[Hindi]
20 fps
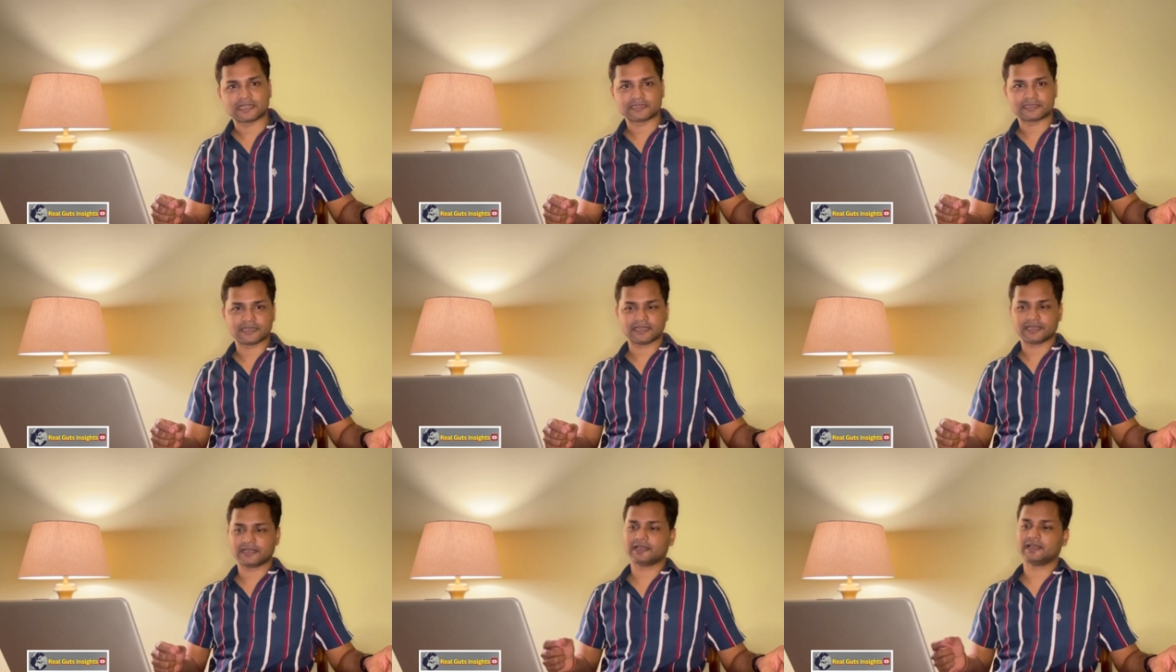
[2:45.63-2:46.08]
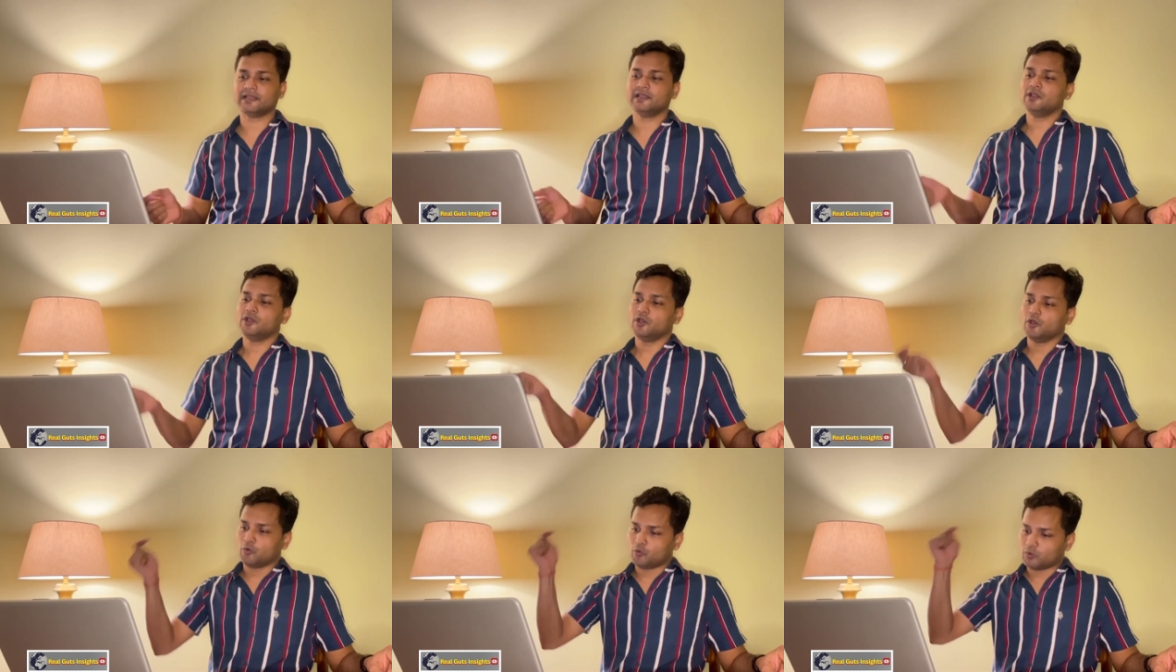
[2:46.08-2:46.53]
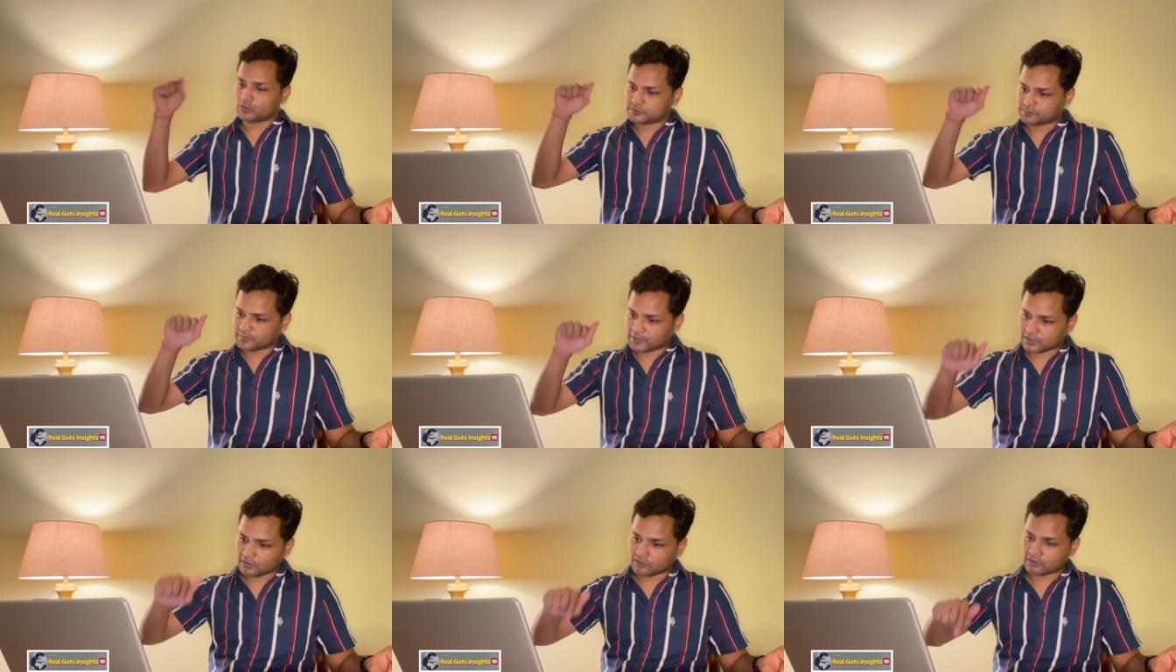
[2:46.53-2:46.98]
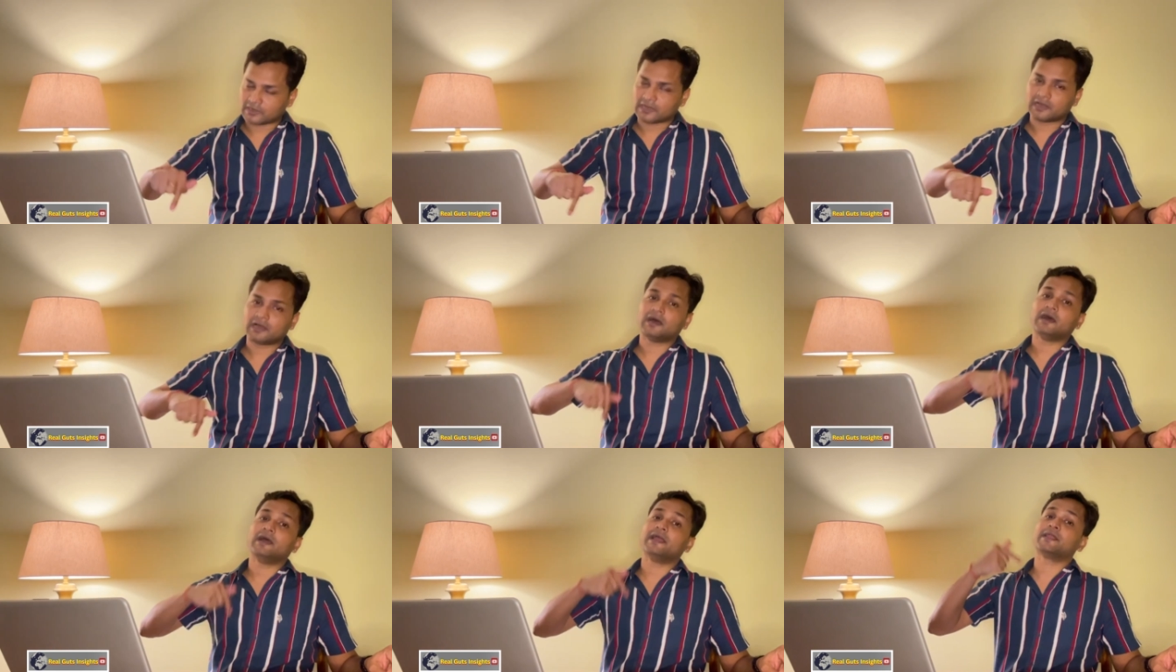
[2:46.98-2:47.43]
जाते हैं वेस्ट बंगाल
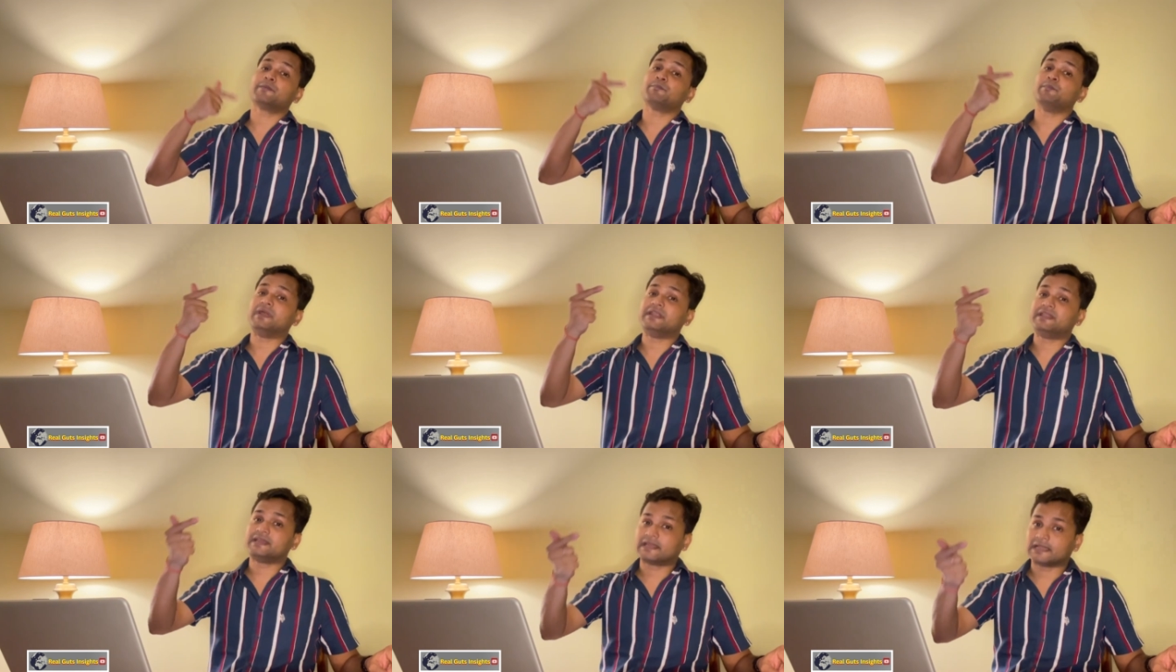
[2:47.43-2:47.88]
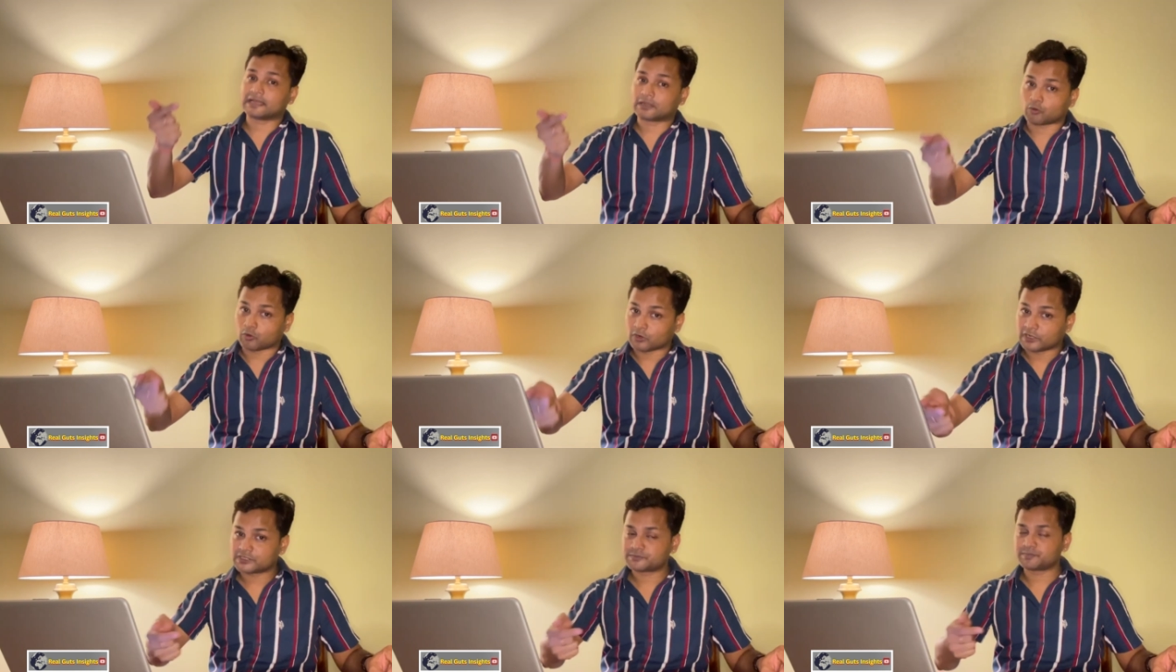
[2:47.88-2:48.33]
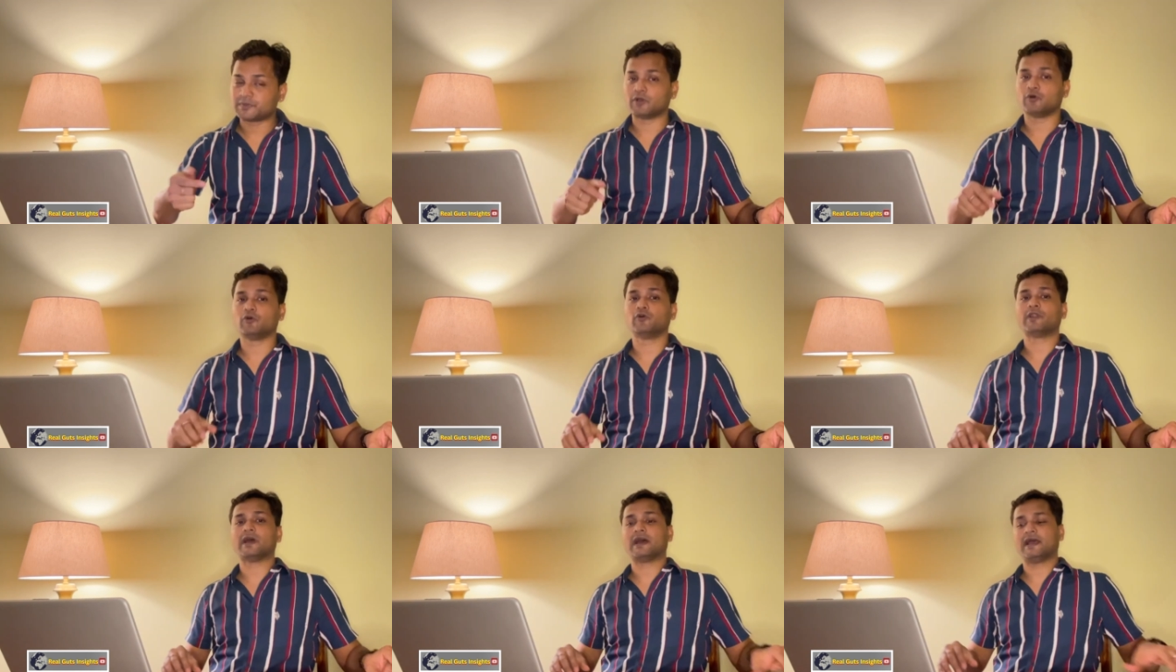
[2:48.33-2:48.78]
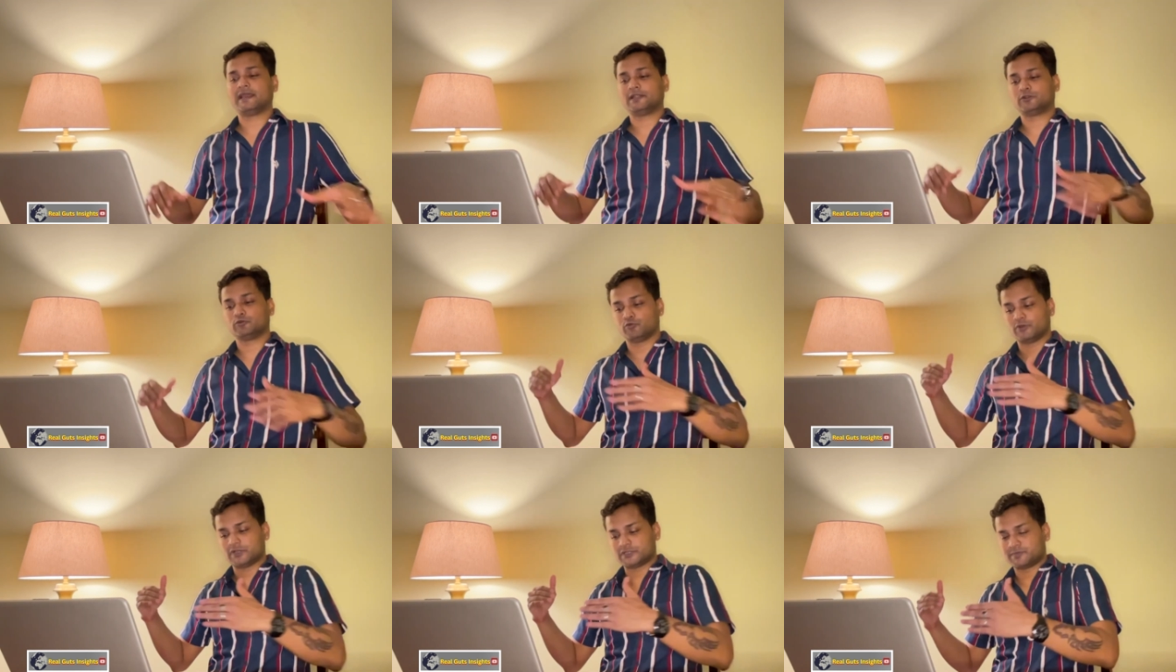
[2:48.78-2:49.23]
का एक मेडिकल कॉलेज में हो रहा है
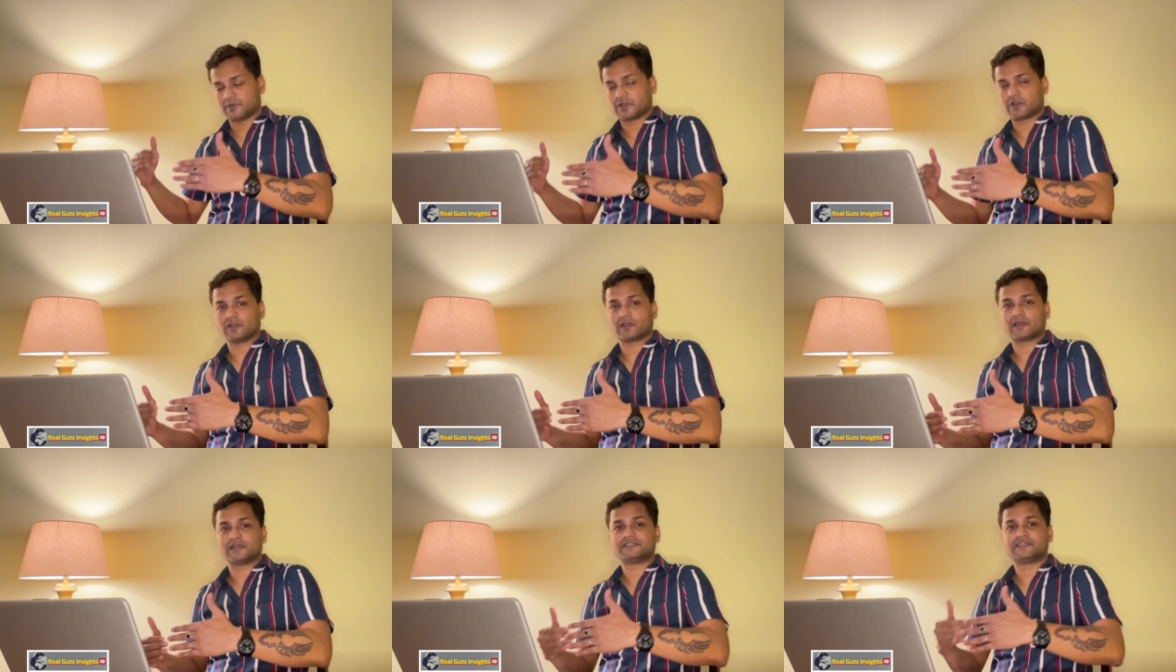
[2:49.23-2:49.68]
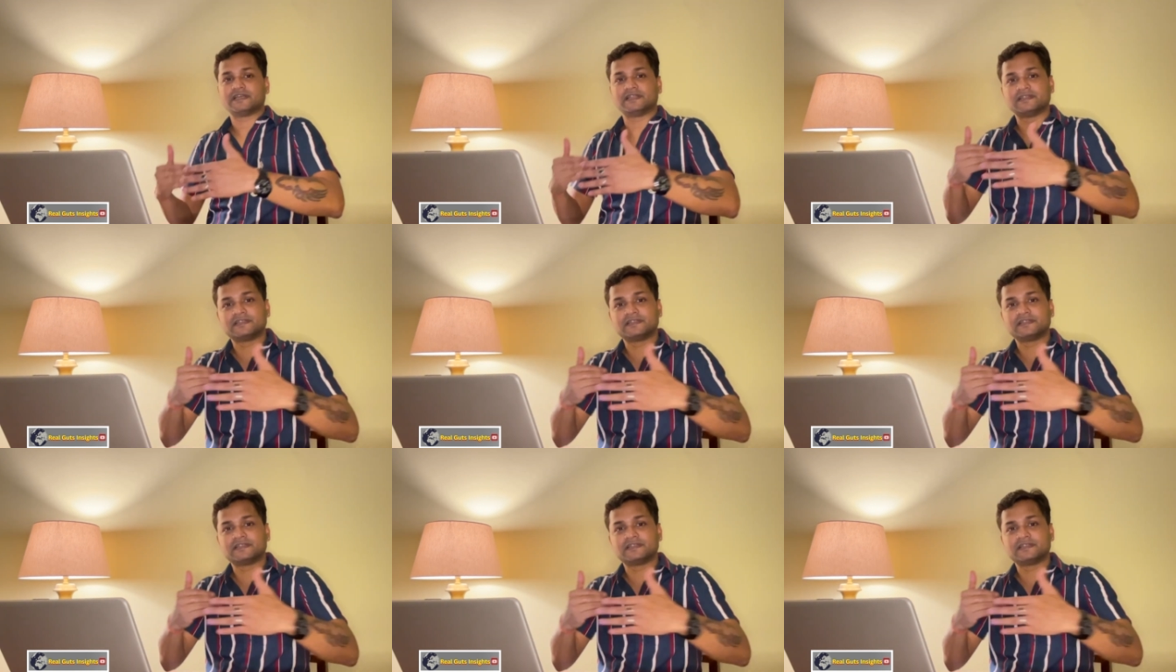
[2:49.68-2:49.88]
तो वेस्ट बंगाल का